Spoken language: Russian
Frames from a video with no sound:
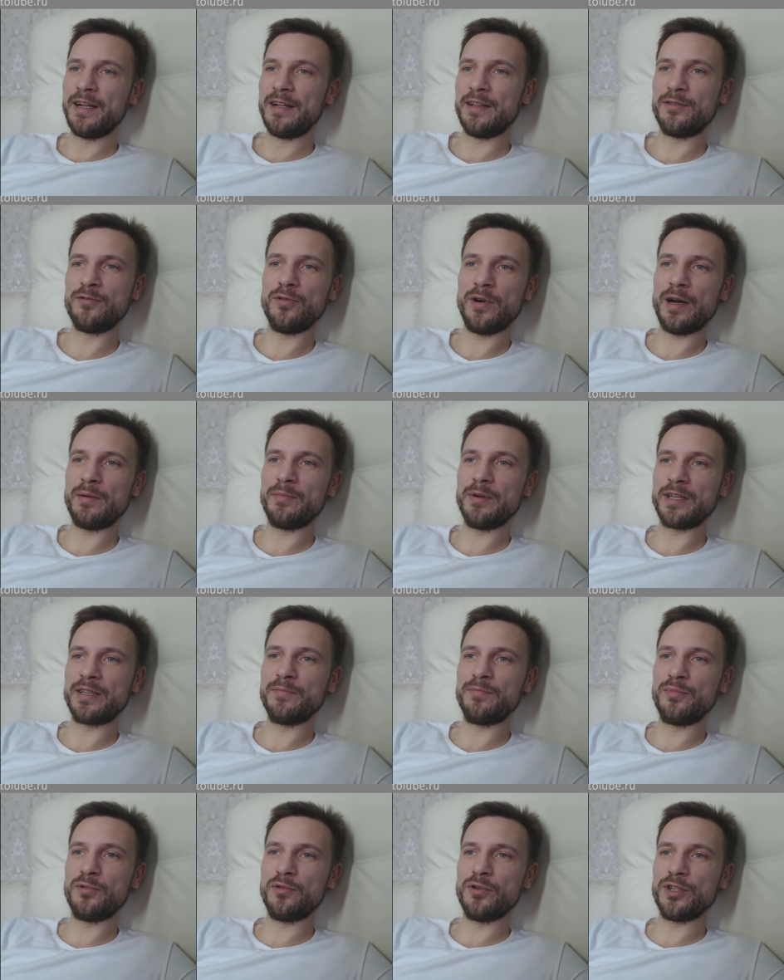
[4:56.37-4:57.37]
Ну, об
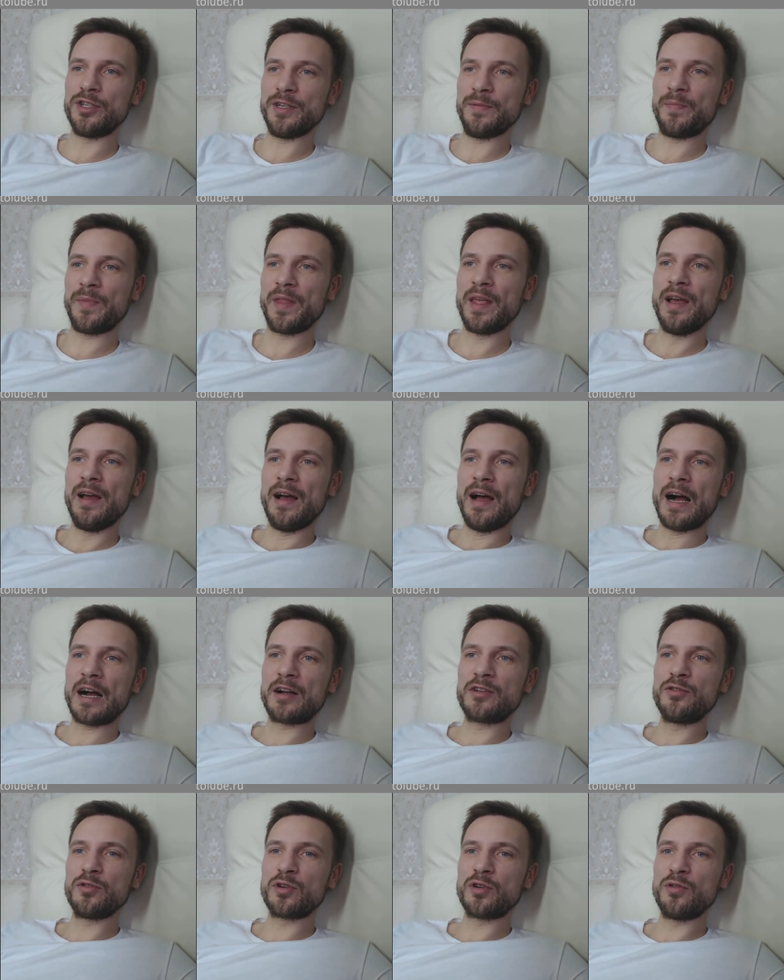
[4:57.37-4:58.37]
этом позже.
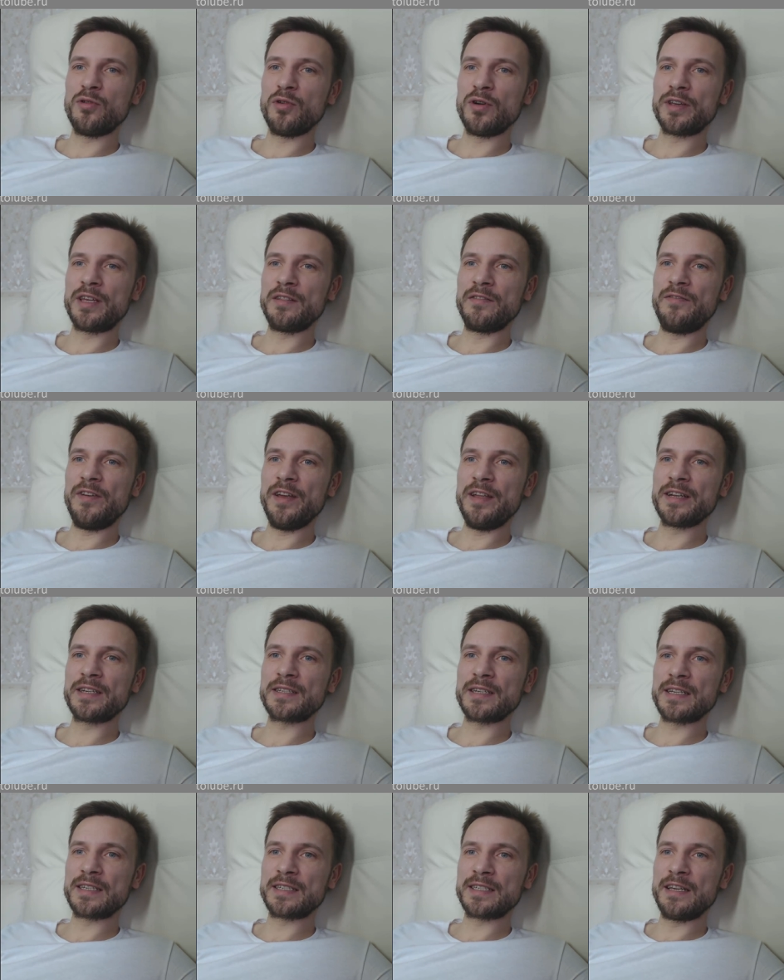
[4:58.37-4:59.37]
Актер Хоакин
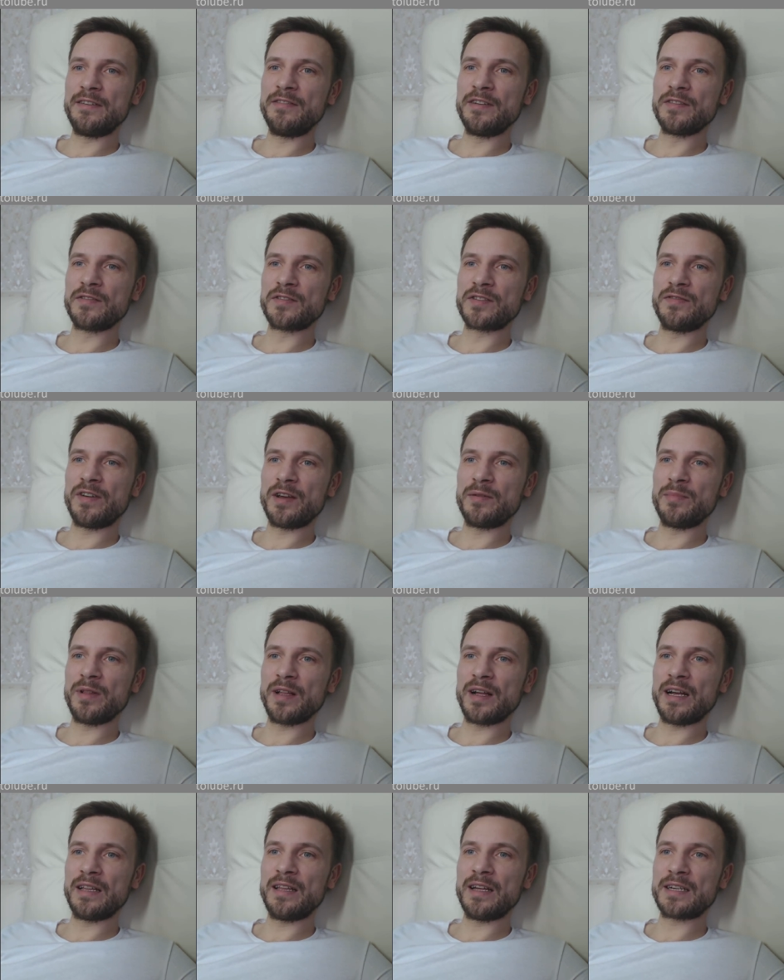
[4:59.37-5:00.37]
Феникс заявил в своей
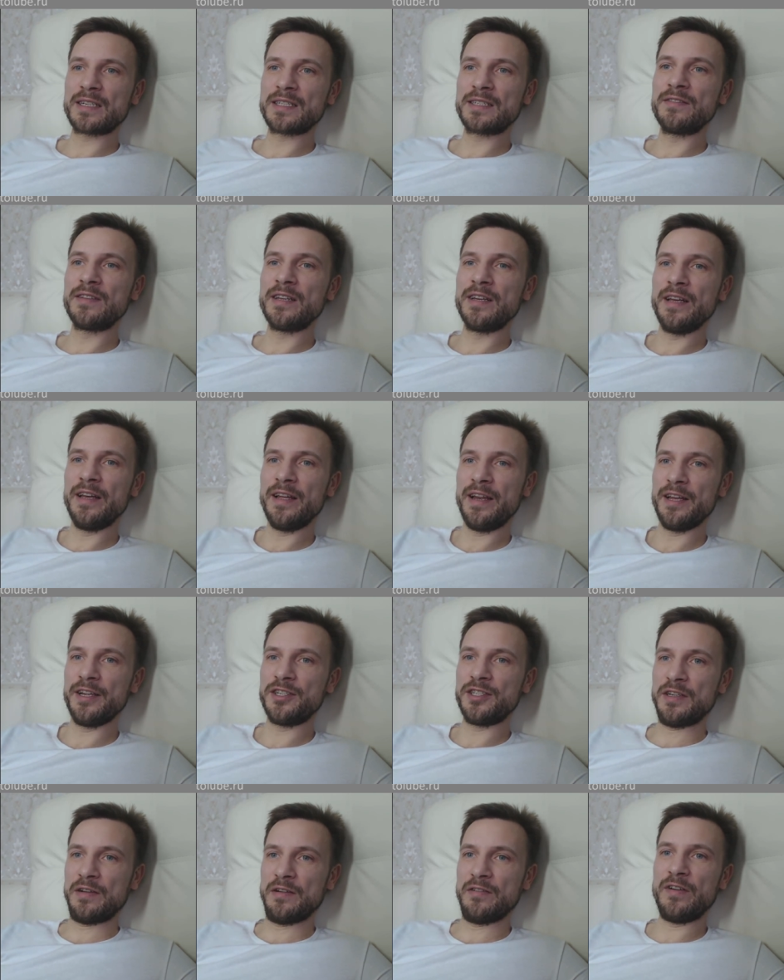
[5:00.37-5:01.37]
благодарственной
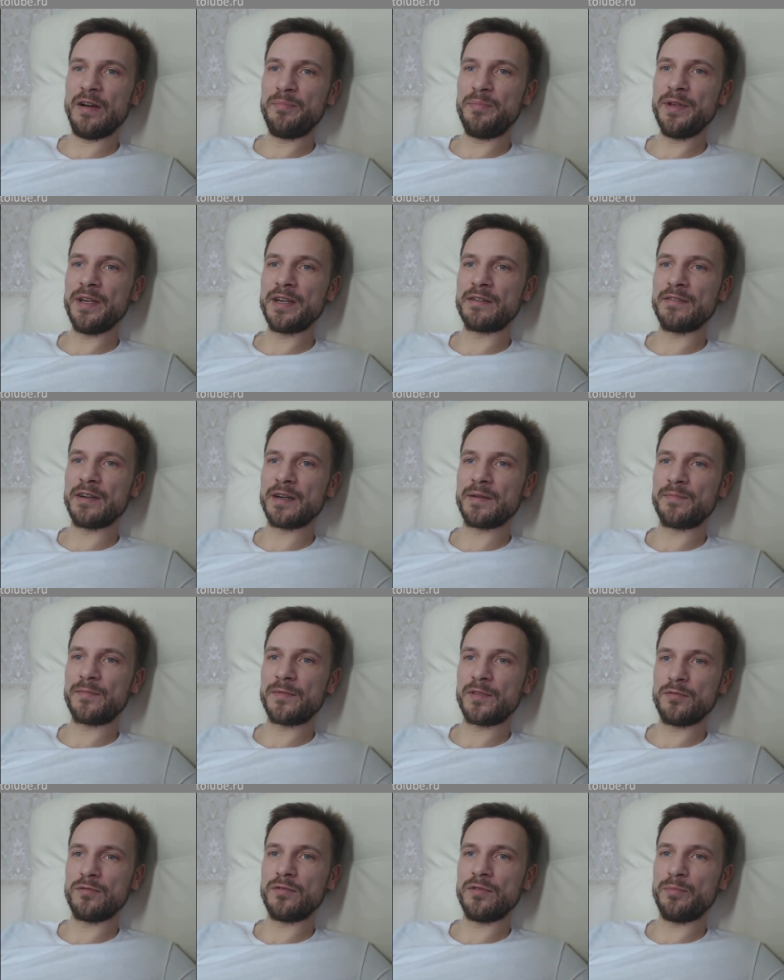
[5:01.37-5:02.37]
речи. Во-первых,
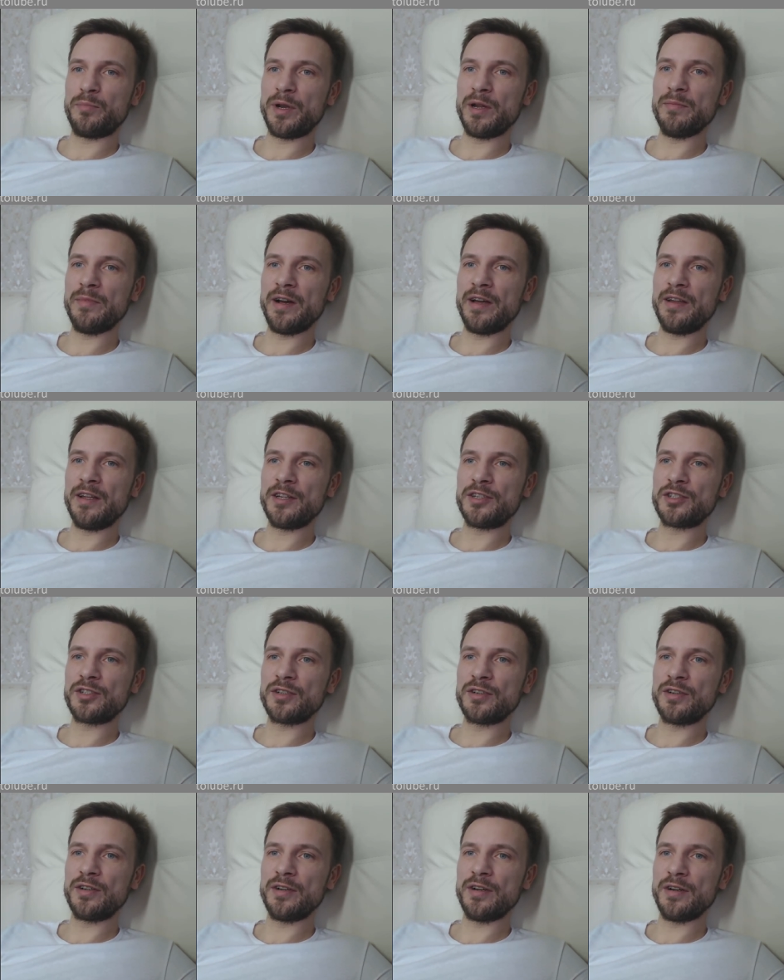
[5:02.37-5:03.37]
ну, прямая речь
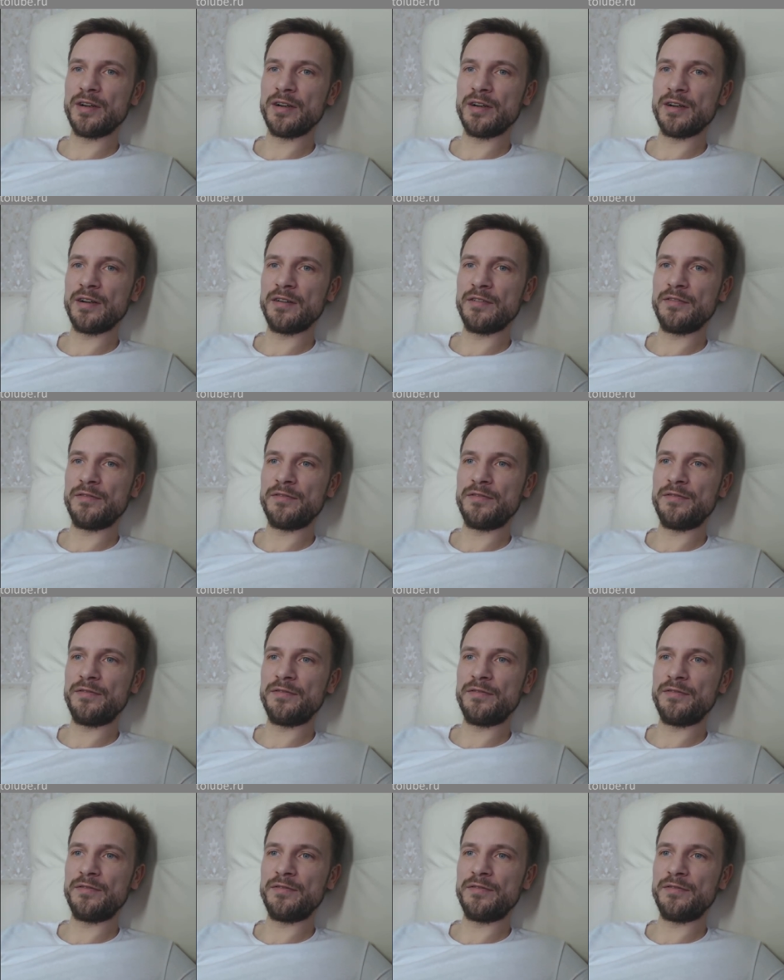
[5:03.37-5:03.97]
э,